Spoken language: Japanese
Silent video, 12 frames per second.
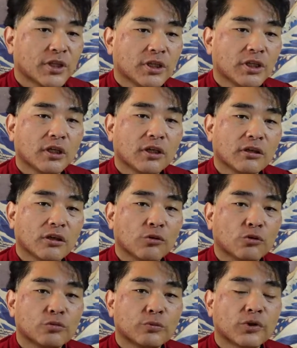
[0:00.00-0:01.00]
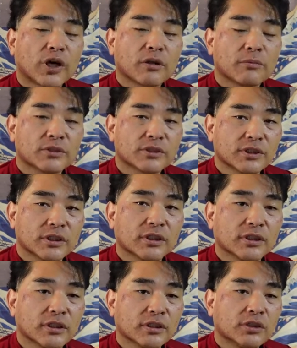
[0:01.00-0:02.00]
人間には欲望があります
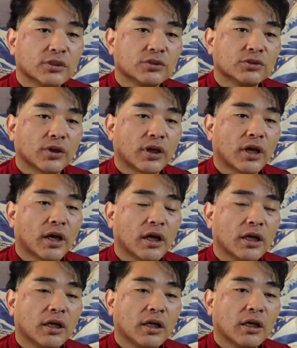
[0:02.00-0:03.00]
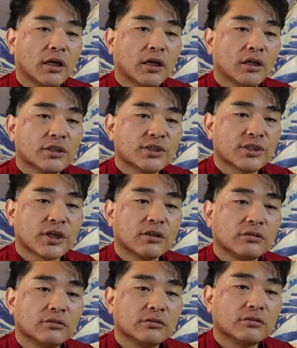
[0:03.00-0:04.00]
しそれから違
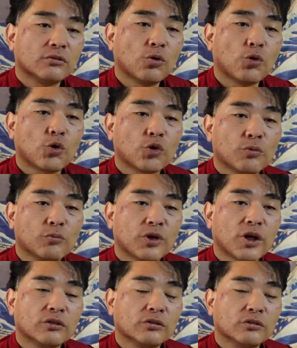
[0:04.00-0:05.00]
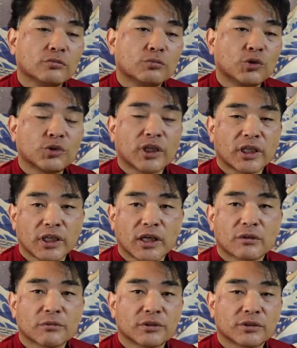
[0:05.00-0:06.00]
う方向に向かう目的が
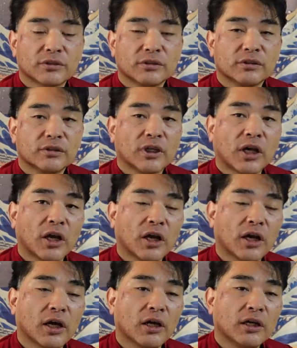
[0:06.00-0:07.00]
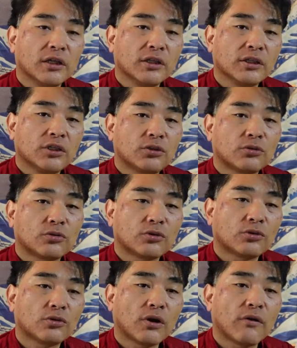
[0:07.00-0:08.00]
ありますだから人と
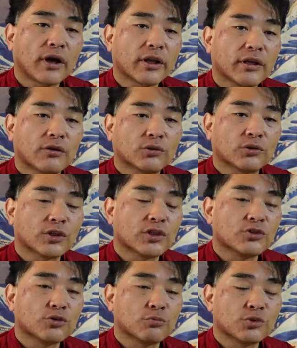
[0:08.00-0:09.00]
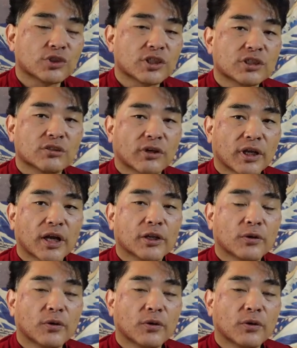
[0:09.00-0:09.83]
人が分かり合うことって非常に難しいのかなと。